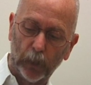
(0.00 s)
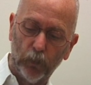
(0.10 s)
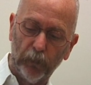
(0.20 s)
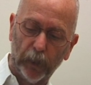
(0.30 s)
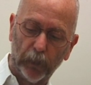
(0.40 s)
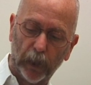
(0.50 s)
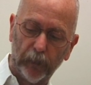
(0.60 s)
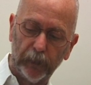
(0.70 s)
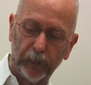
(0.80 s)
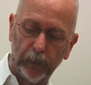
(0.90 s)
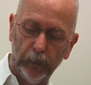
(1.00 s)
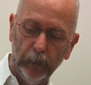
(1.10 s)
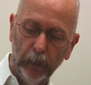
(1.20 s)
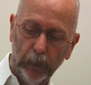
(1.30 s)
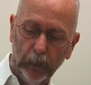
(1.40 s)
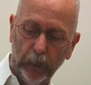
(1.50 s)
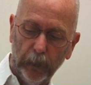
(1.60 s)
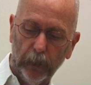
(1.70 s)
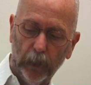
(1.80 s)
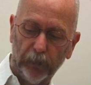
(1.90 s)
couverts de graffitis
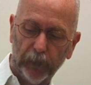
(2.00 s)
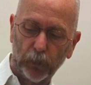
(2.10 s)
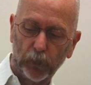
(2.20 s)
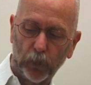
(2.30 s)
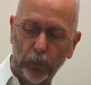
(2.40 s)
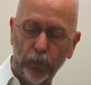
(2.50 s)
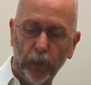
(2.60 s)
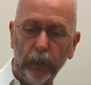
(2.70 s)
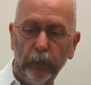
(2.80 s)
et vitres en bleu.